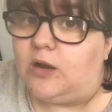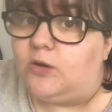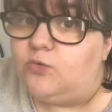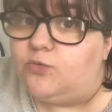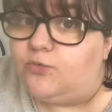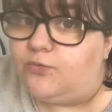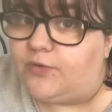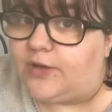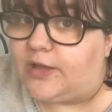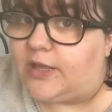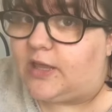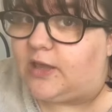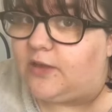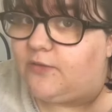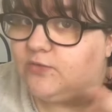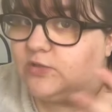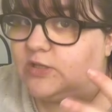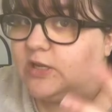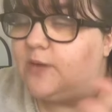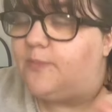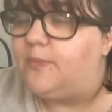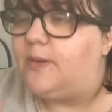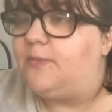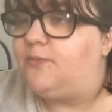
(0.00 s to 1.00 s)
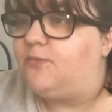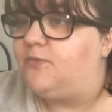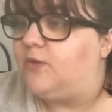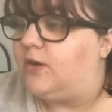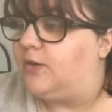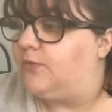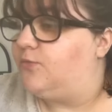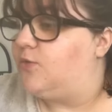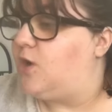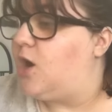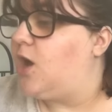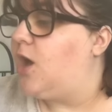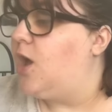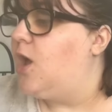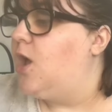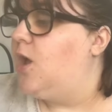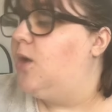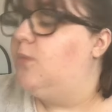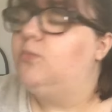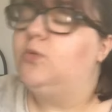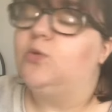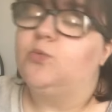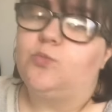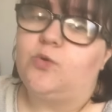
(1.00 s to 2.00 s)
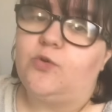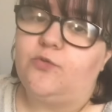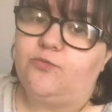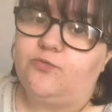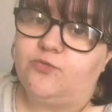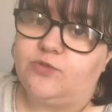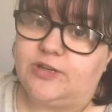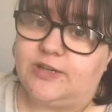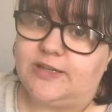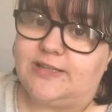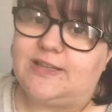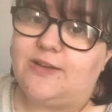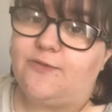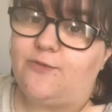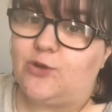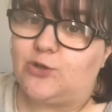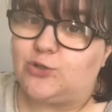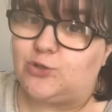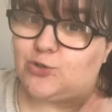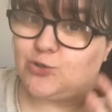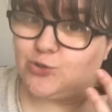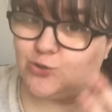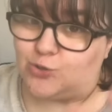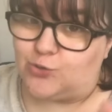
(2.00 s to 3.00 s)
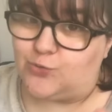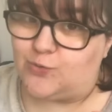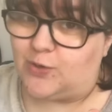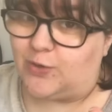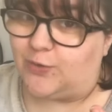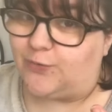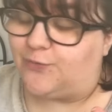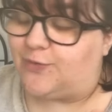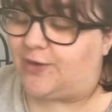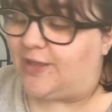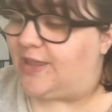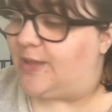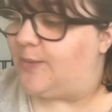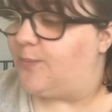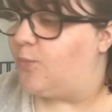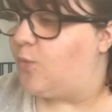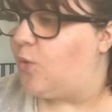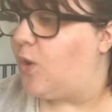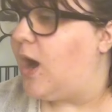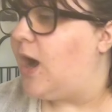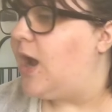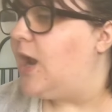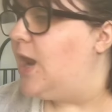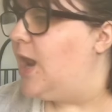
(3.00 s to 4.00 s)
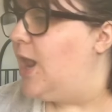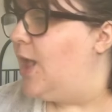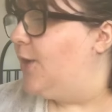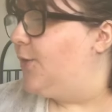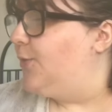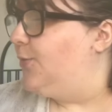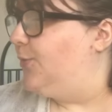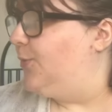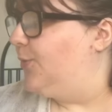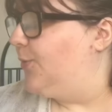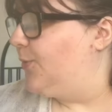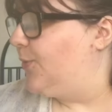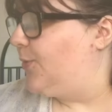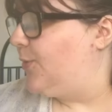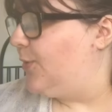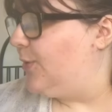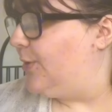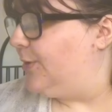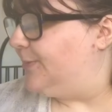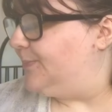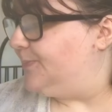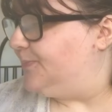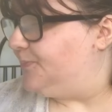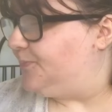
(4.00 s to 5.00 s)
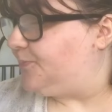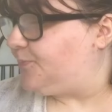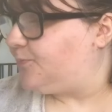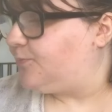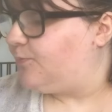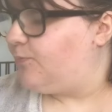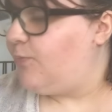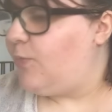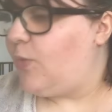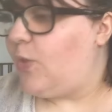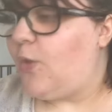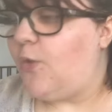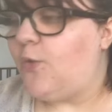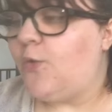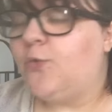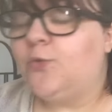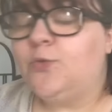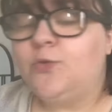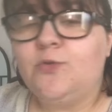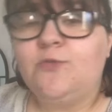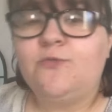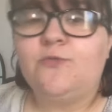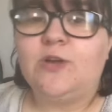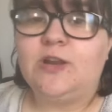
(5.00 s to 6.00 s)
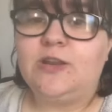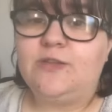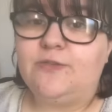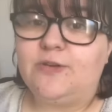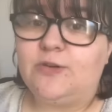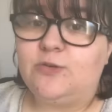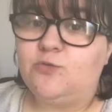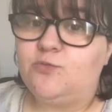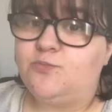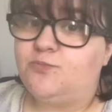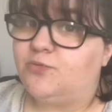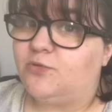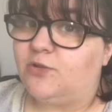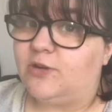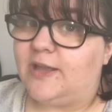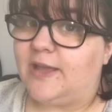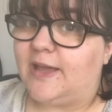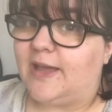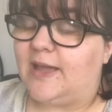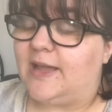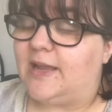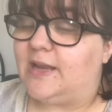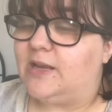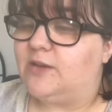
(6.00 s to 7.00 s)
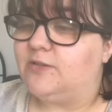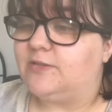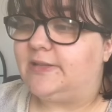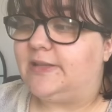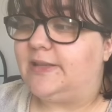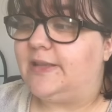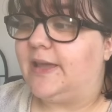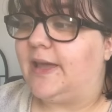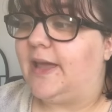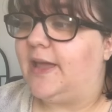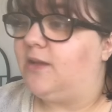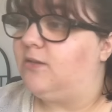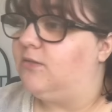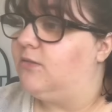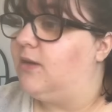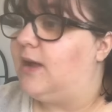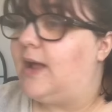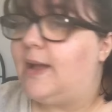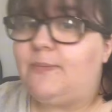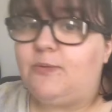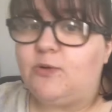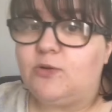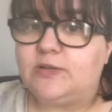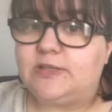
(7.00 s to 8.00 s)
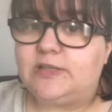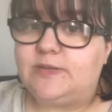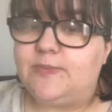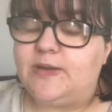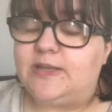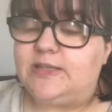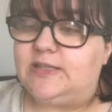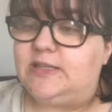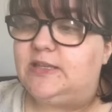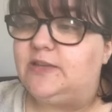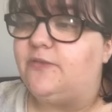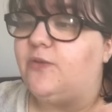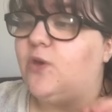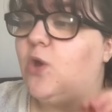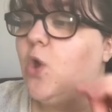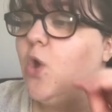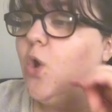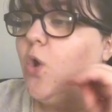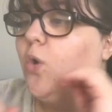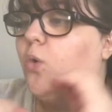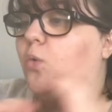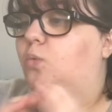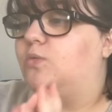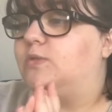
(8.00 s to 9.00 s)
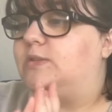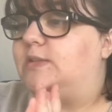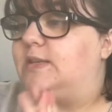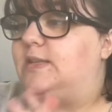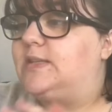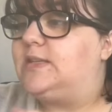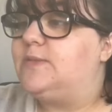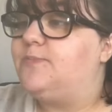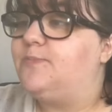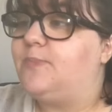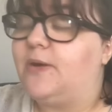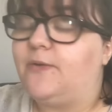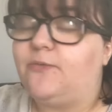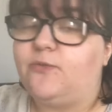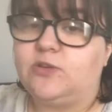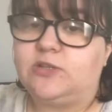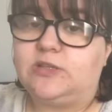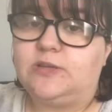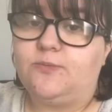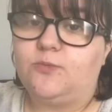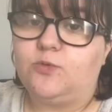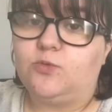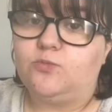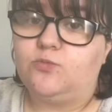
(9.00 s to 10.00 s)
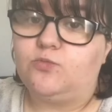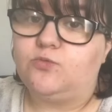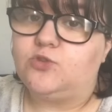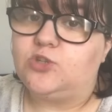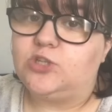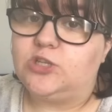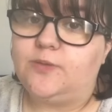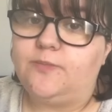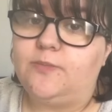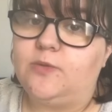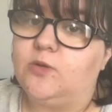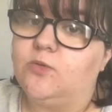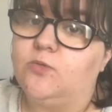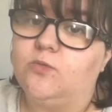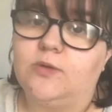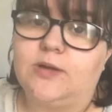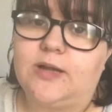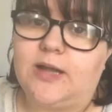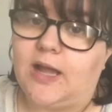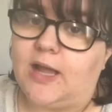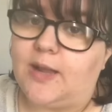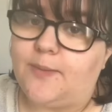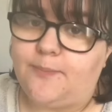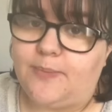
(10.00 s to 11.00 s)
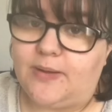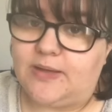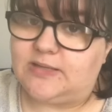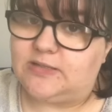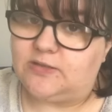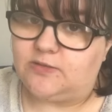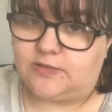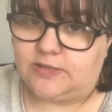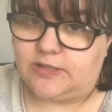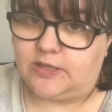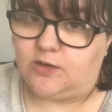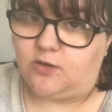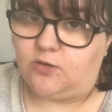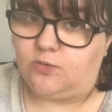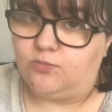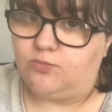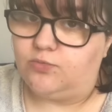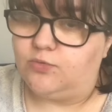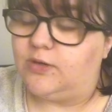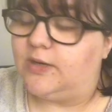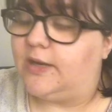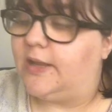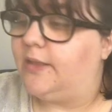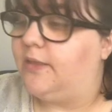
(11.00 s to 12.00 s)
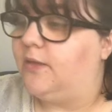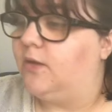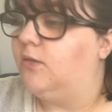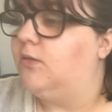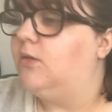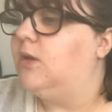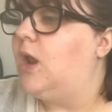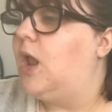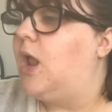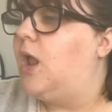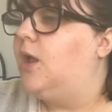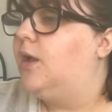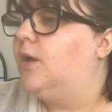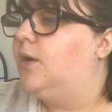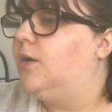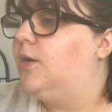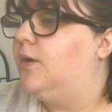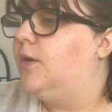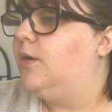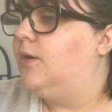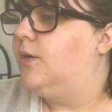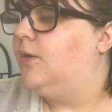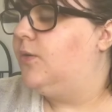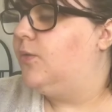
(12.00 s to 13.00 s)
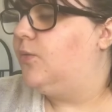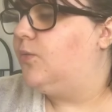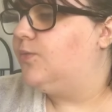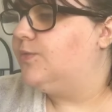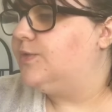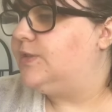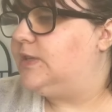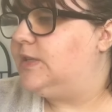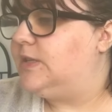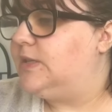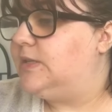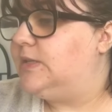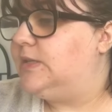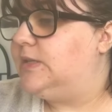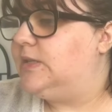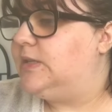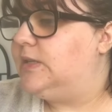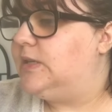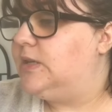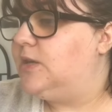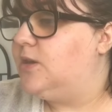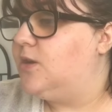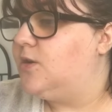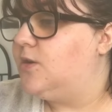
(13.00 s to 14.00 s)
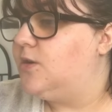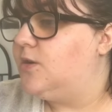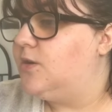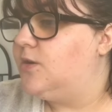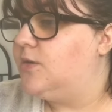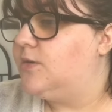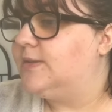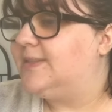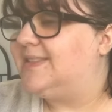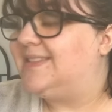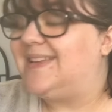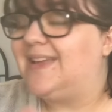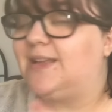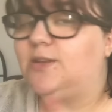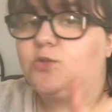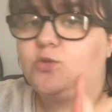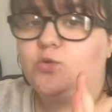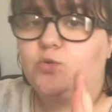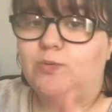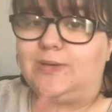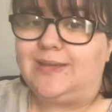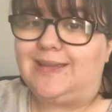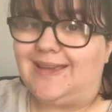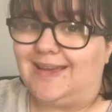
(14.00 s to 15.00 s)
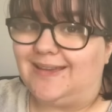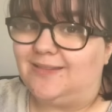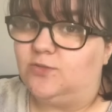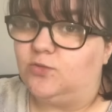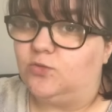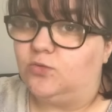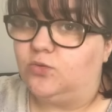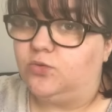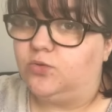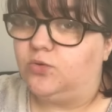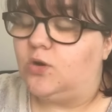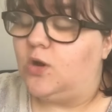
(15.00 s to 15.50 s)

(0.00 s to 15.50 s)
l'ouvrir et vous n'allez pas pouvoir voir. Mais au moins vous pourrez savoir ce que je lui ai envoyé moi. Donc... Euh, donc voilà, pour les règles, c'est des règles approximatives. On s'est dit pas forcément de budget, mais on craque pas 150 boules là-dedans. Euh, on s'est dit 7-8 euh, cadeaux,